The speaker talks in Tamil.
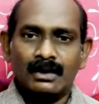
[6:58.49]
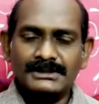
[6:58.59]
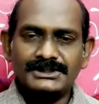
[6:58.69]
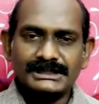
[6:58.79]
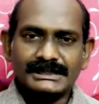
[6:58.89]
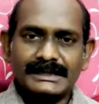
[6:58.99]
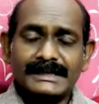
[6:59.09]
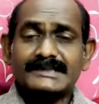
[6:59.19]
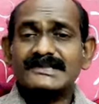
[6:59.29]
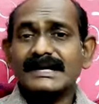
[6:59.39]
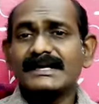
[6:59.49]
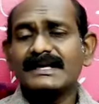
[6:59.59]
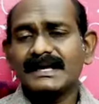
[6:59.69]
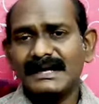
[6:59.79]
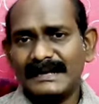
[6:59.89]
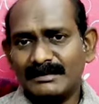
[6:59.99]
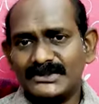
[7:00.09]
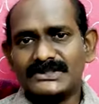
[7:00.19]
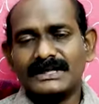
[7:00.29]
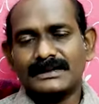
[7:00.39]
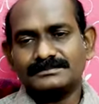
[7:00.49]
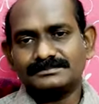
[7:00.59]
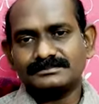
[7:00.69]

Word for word: ஒன்று சங்கீதங்களின் புஸ்தகம்